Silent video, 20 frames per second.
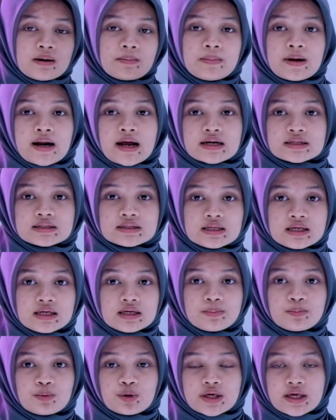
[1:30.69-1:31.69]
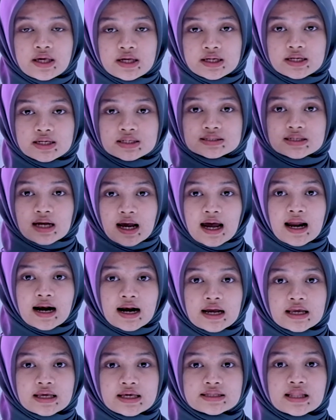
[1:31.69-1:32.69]
Berarti mungkin
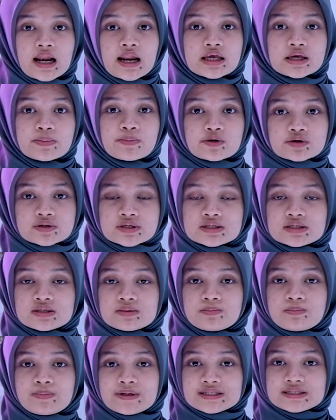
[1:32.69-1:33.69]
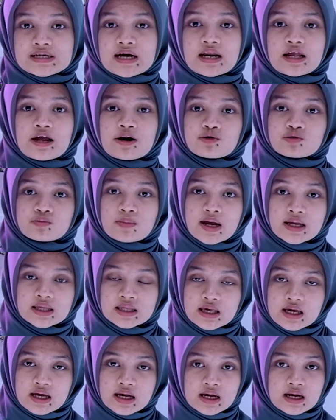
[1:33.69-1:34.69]
sekarang kita lagi proses pencarian
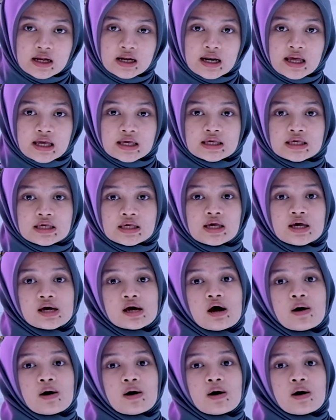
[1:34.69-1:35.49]
rumahnya, lagi